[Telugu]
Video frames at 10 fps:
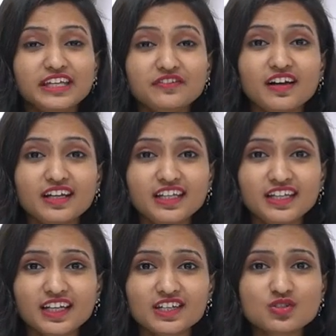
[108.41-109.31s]
ఇవన్నీ
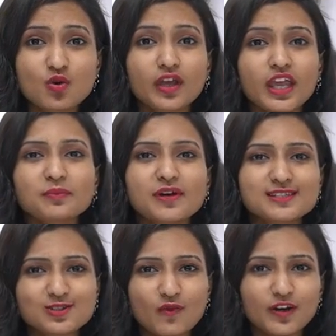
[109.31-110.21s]
కలెక్షన్స్ ఒకే
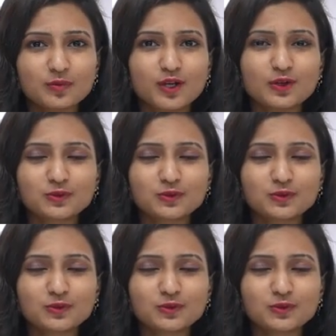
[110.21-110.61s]
ప్లేస్ లో అవైలబుల్లో